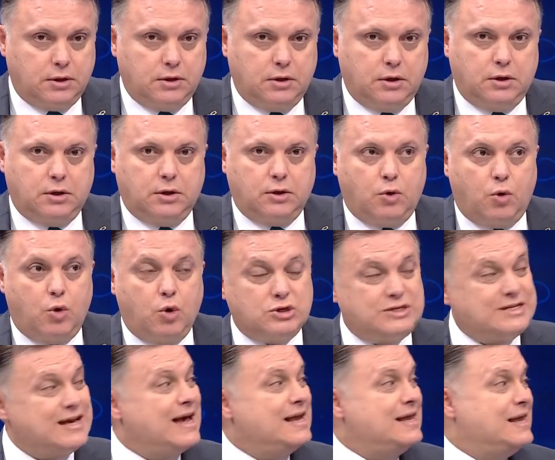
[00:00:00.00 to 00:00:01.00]
Ee,
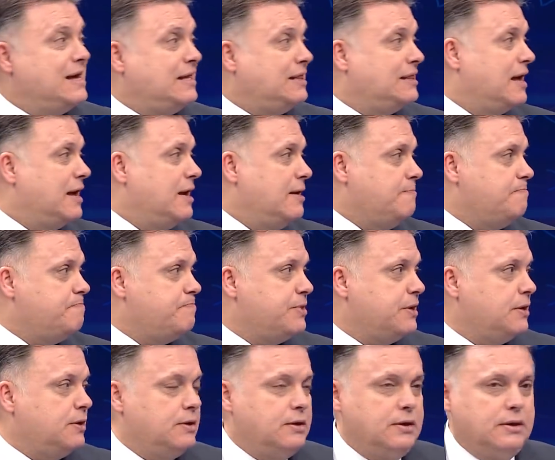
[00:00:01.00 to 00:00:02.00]
özellikle
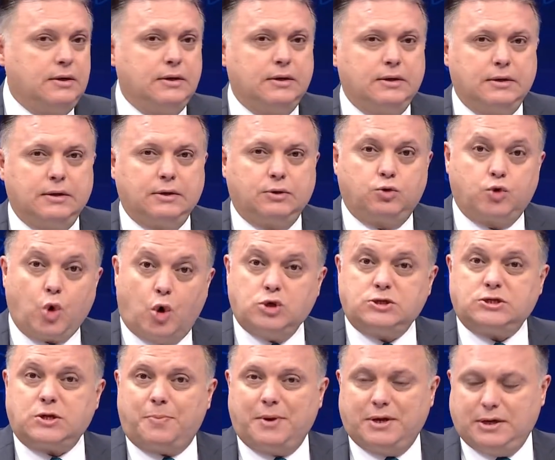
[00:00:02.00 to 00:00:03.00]
e,
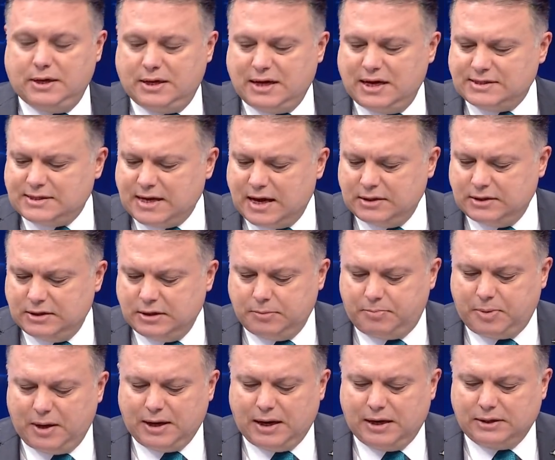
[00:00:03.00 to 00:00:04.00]
Göztepe'nin kazandığı
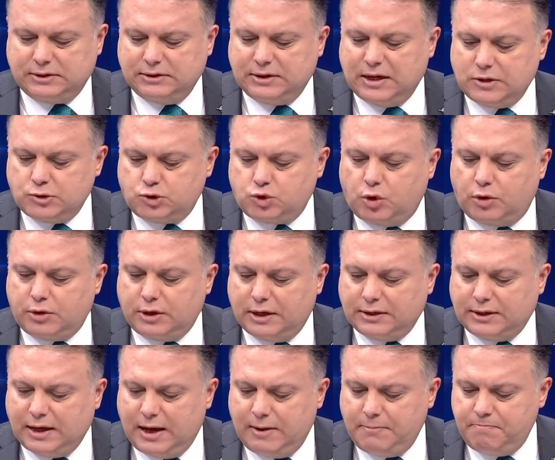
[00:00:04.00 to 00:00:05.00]
penaltıdan
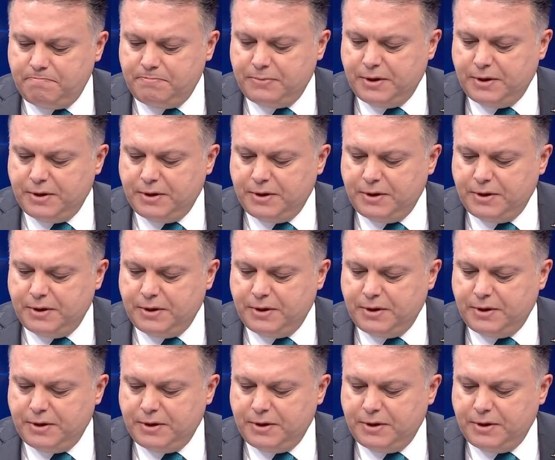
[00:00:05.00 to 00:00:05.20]
sonra da